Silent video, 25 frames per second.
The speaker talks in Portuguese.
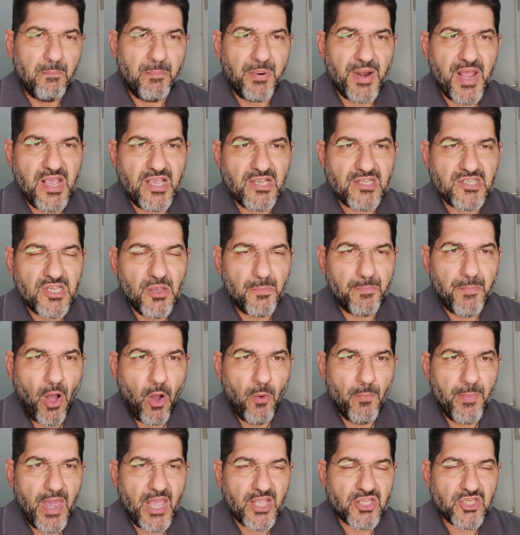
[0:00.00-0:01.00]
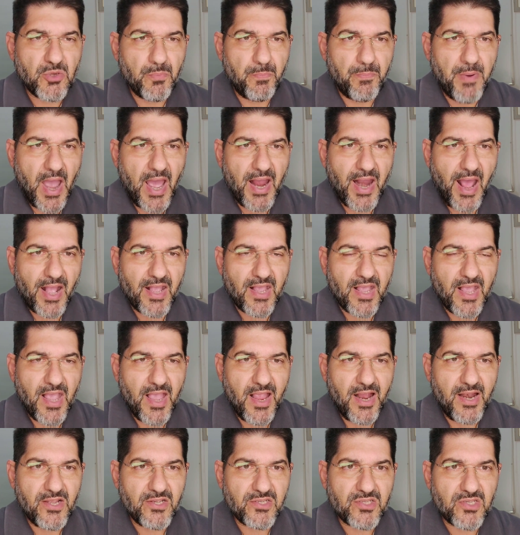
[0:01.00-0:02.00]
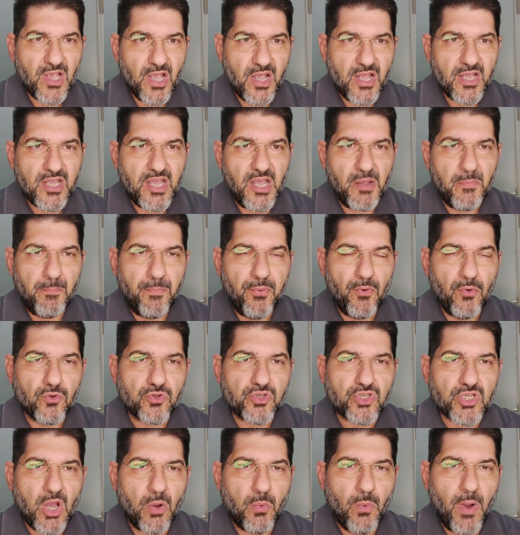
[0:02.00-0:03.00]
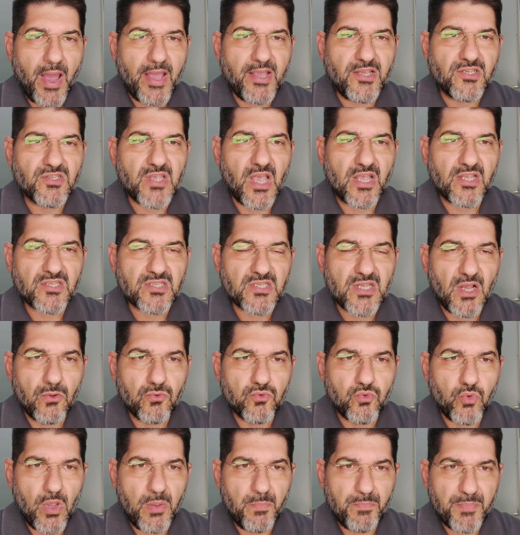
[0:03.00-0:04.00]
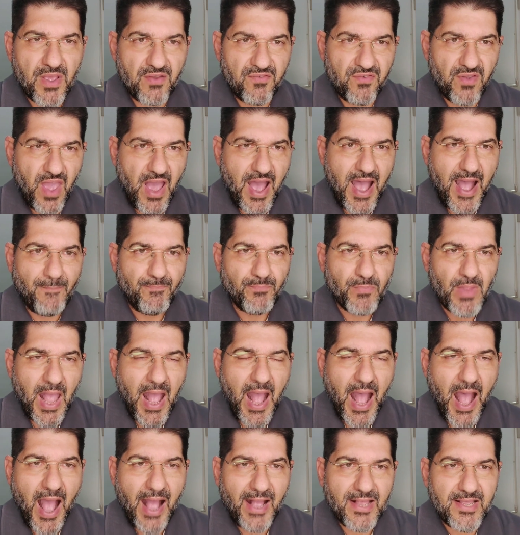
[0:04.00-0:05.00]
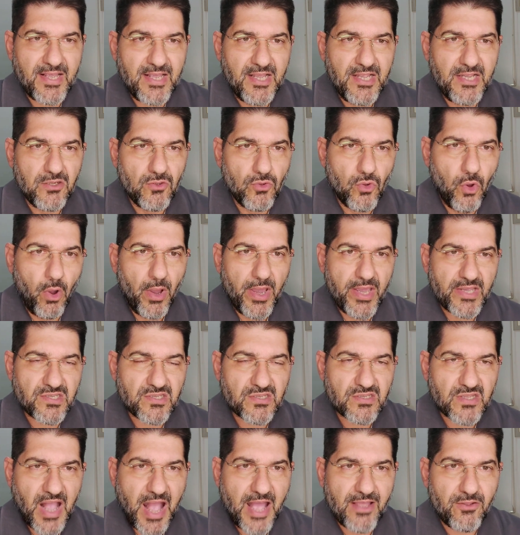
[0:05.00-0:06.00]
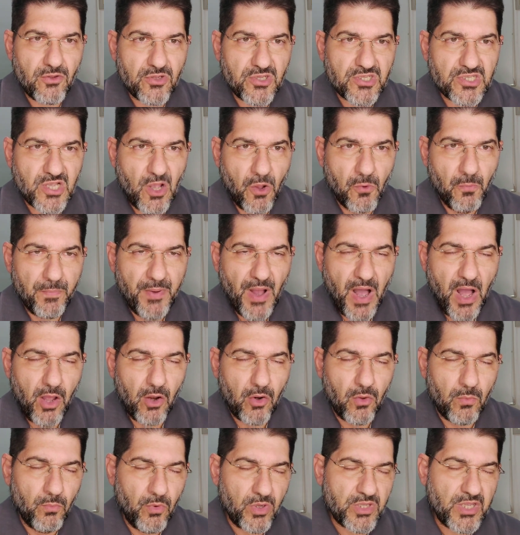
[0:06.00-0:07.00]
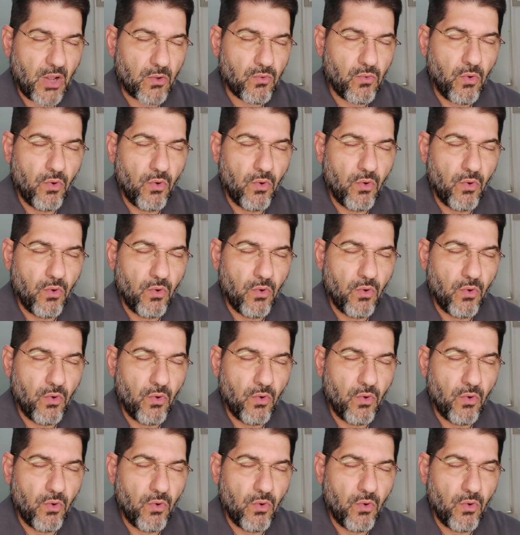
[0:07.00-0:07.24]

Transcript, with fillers: principalmente para aqueles que buscam a isenção do IPVA aqui no estado de São Paulo. Muita